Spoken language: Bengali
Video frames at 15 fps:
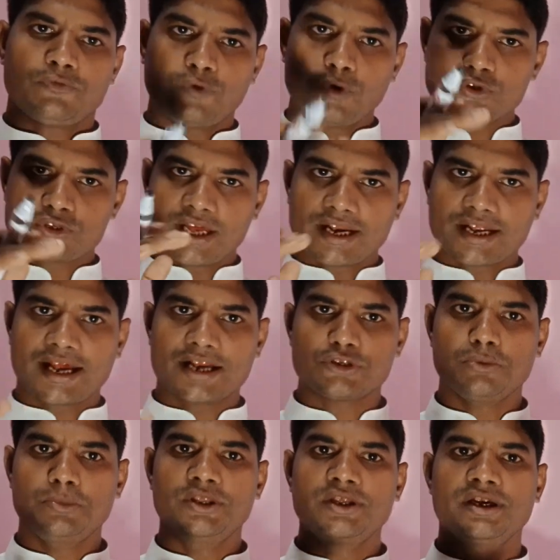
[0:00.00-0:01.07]
ফৌজদারি
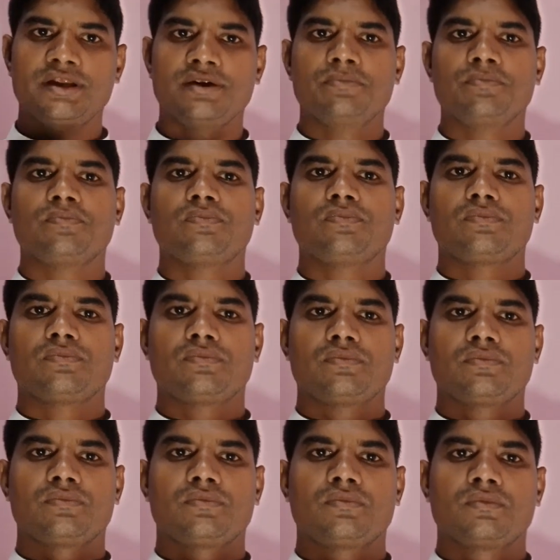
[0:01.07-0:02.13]
কার্যবিধির
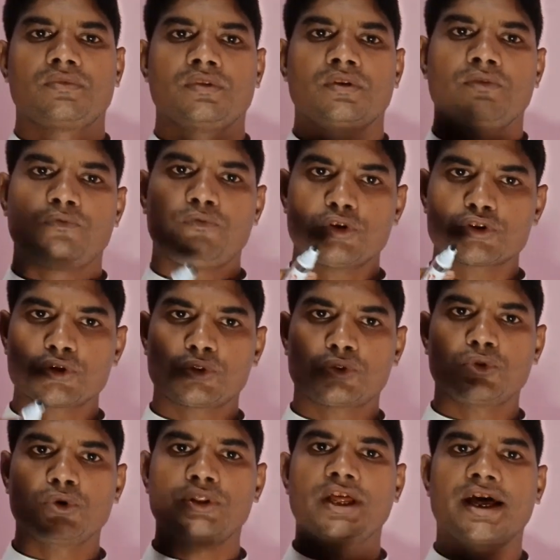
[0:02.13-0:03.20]

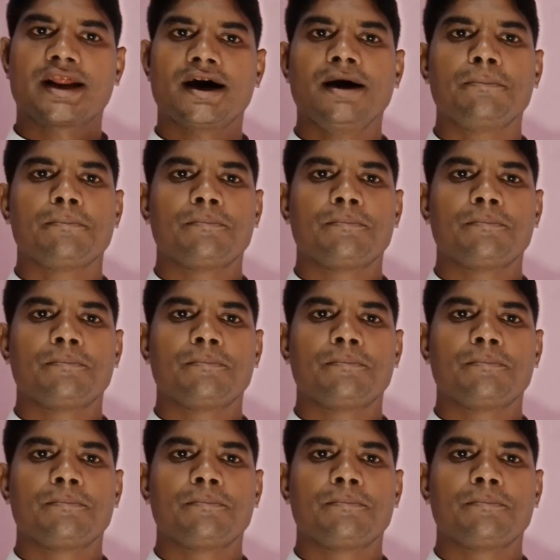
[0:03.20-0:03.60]
পঁচাত্তর দ্বারা